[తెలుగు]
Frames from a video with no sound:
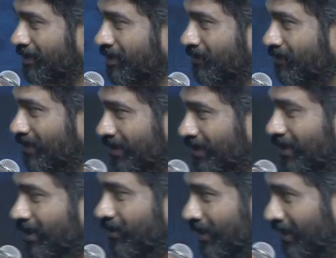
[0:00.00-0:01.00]
స్వీటీ
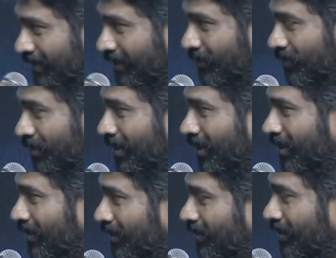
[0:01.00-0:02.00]
గారు లేకపోతే అనుష్క
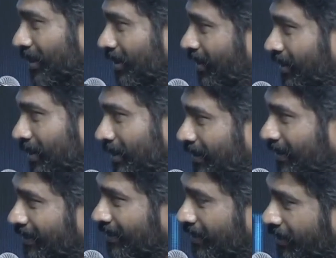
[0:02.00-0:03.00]
గారు ఎందుకు అన్నారని
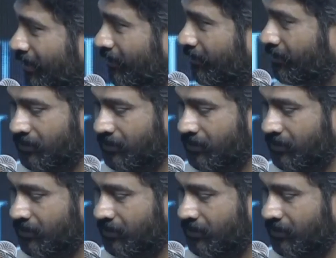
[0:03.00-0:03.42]
అన్నారు